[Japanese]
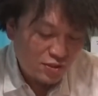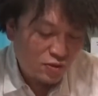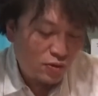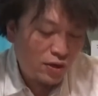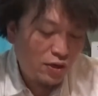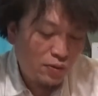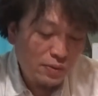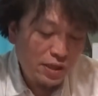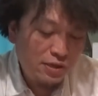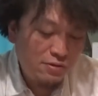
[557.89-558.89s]
これ読
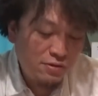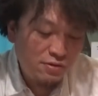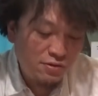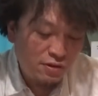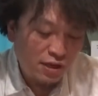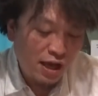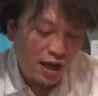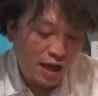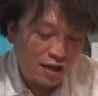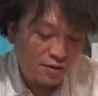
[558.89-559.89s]
みにくいよで
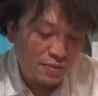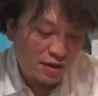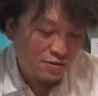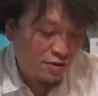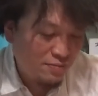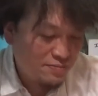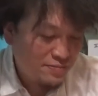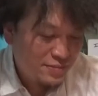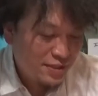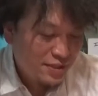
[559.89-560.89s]
あるマグロ、
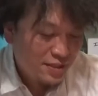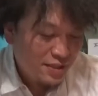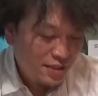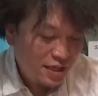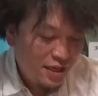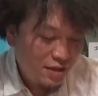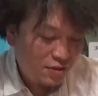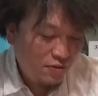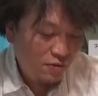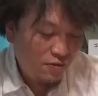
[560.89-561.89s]
えー、
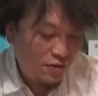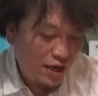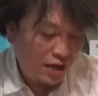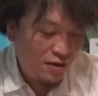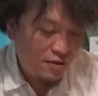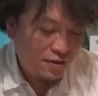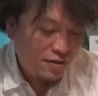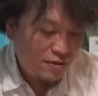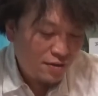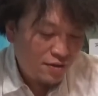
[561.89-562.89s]
今日は
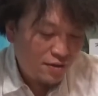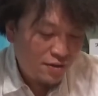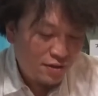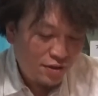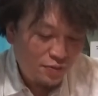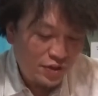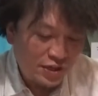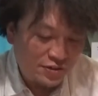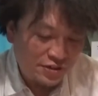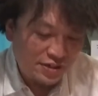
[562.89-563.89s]
読み
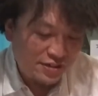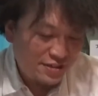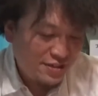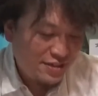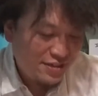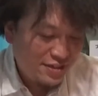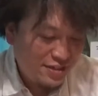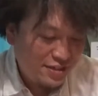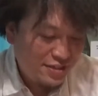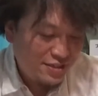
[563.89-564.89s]
にくい
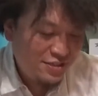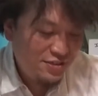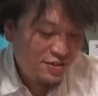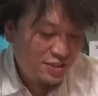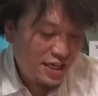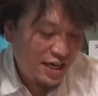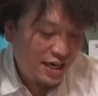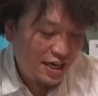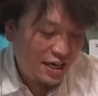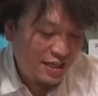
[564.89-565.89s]
14時台
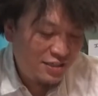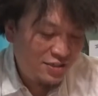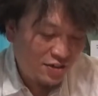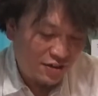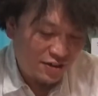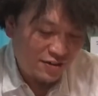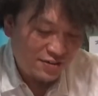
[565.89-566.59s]
から拝聴